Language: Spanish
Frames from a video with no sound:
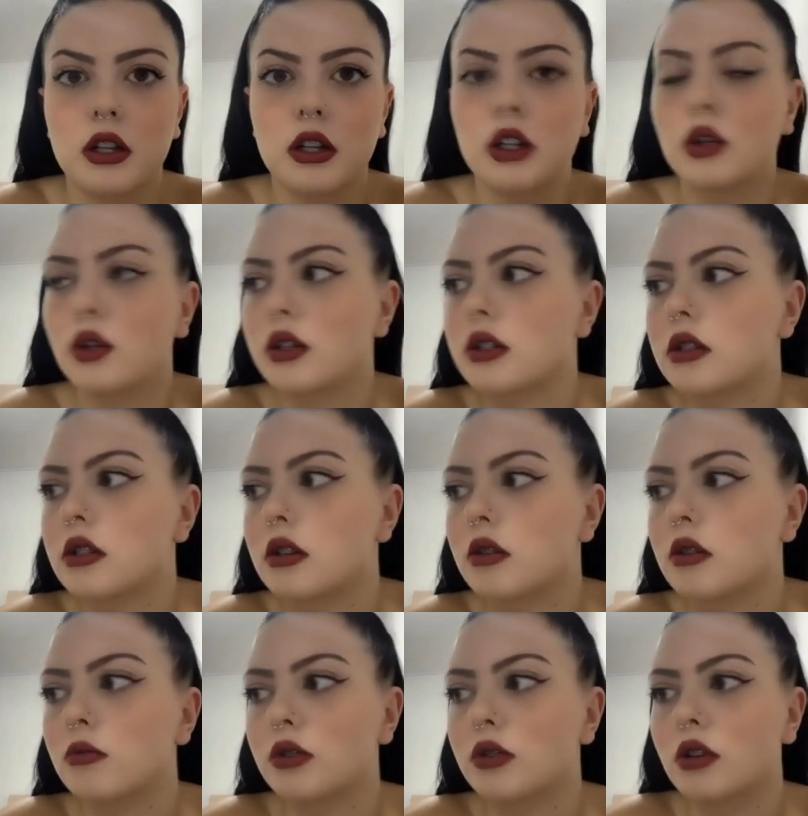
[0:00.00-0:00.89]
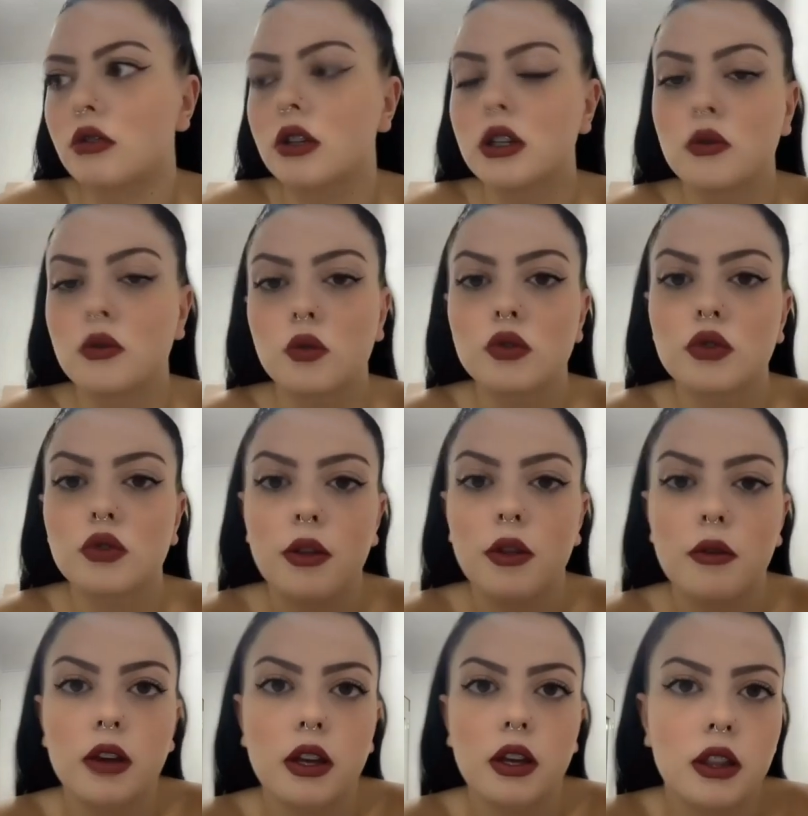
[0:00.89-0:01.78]
Entonces, como tengo el descuento
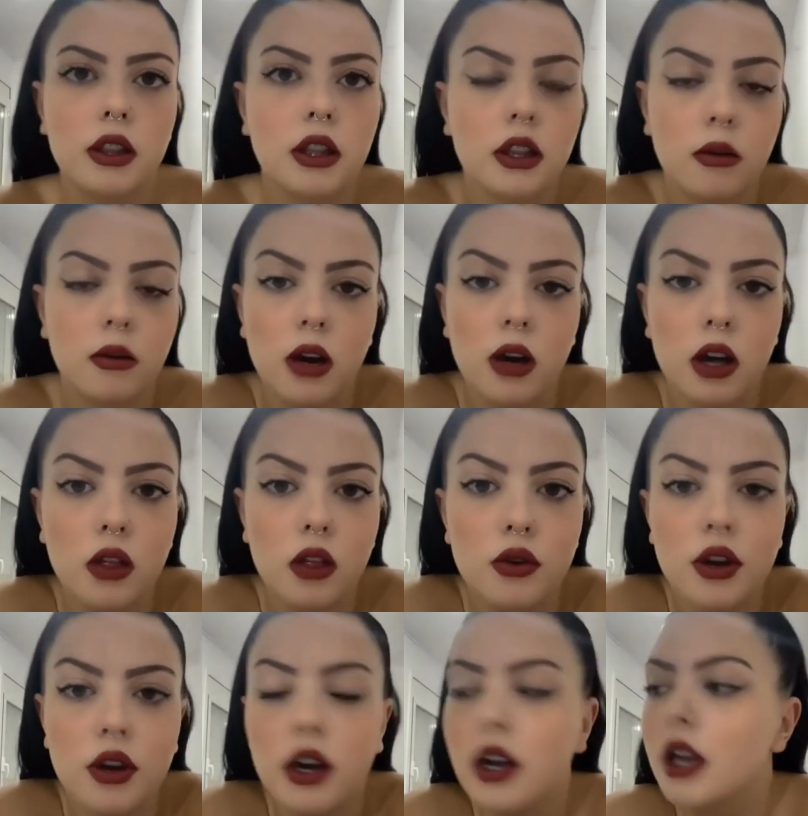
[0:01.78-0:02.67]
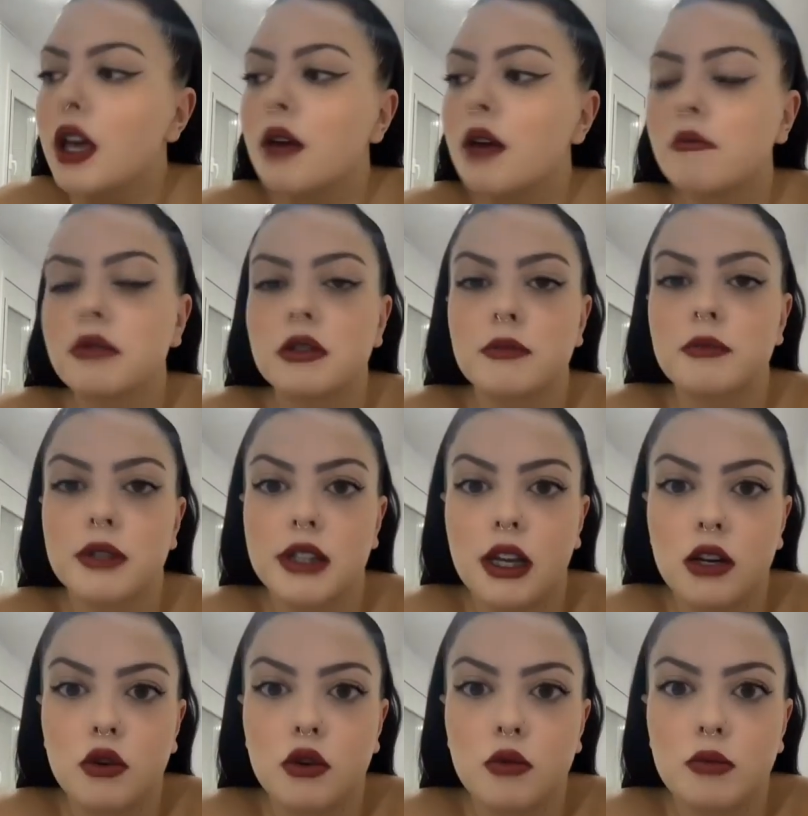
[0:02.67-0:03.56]
de, de trabajadora, pues me
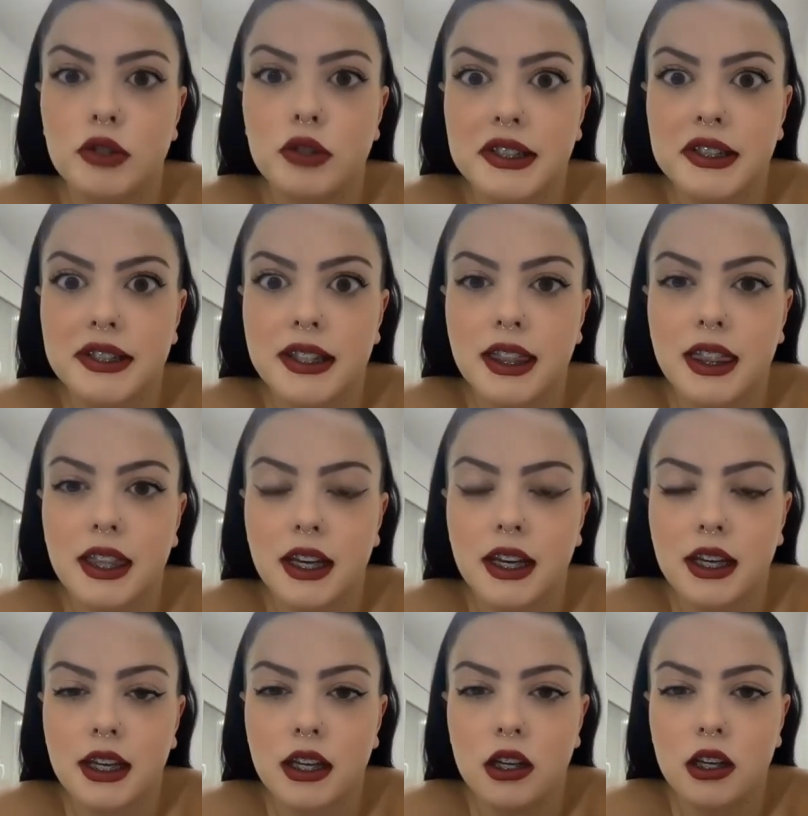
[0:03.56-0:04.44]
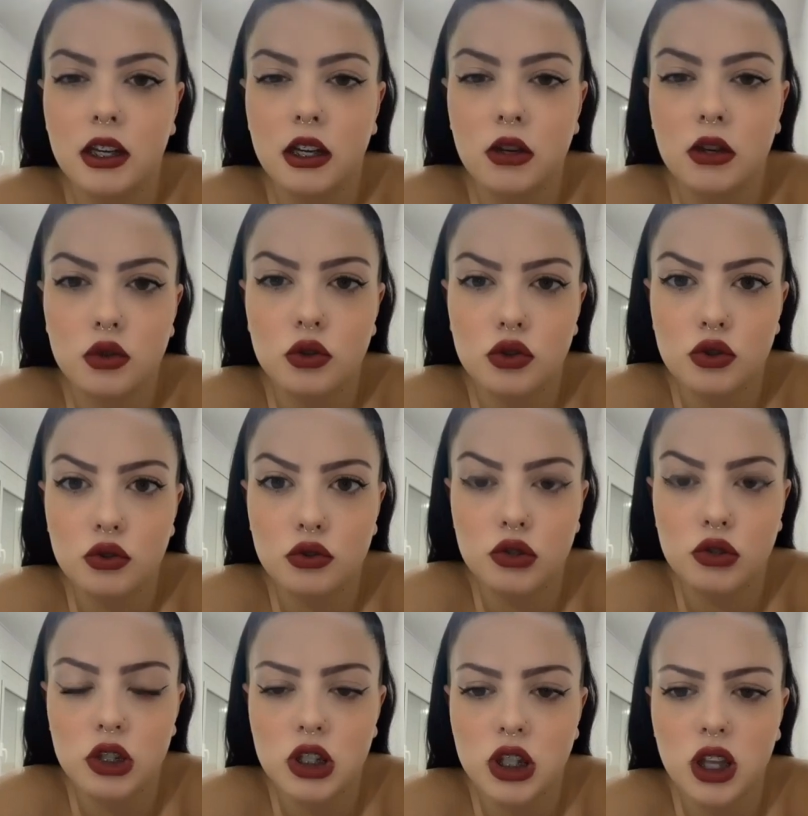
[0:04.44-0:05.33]
salió por
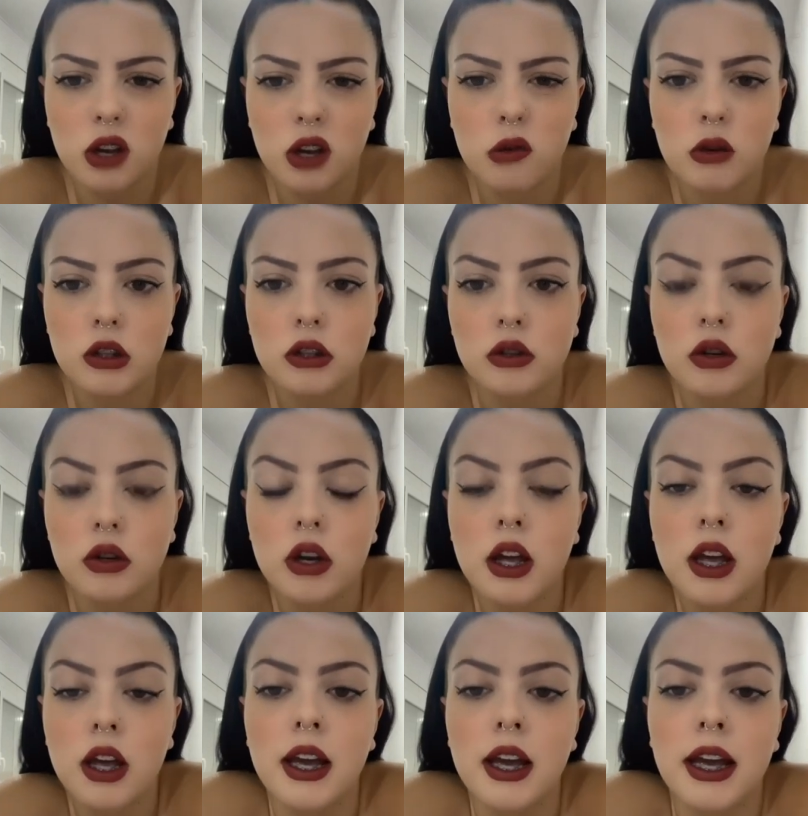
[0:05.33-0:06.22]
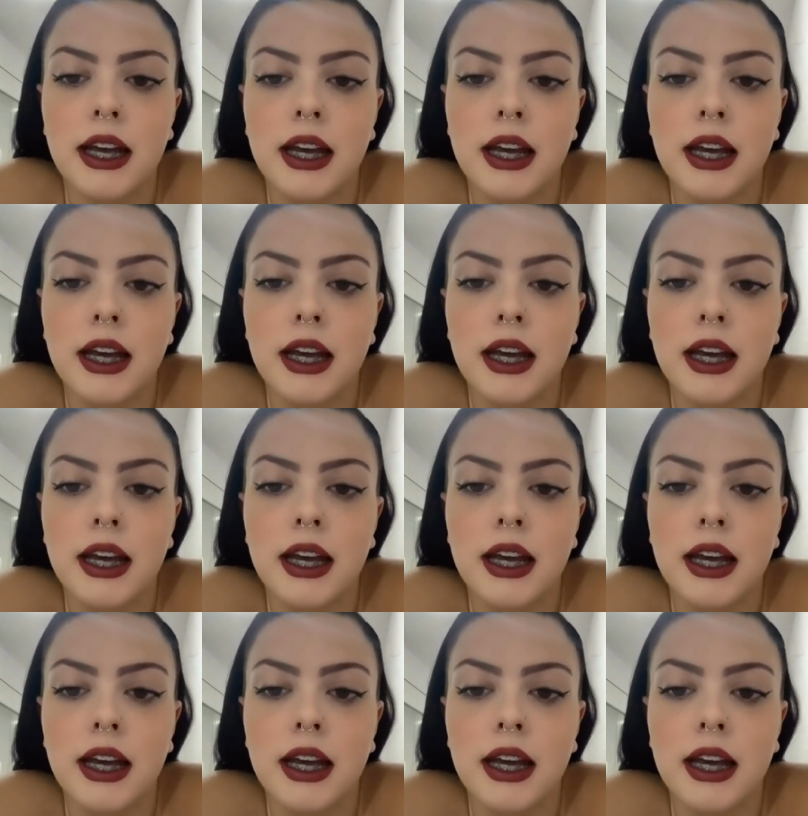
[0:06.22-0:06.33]
68 o 64.